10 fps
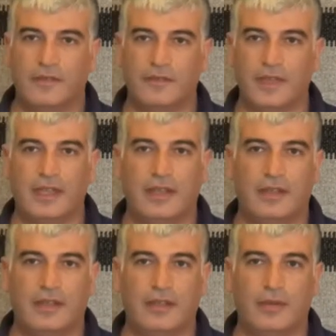Ve
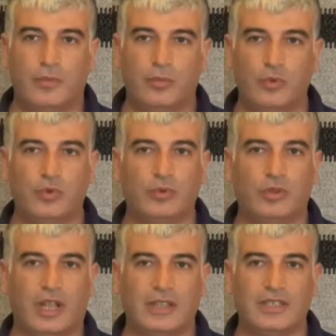bunun
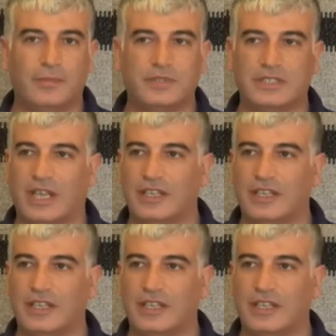altyapısını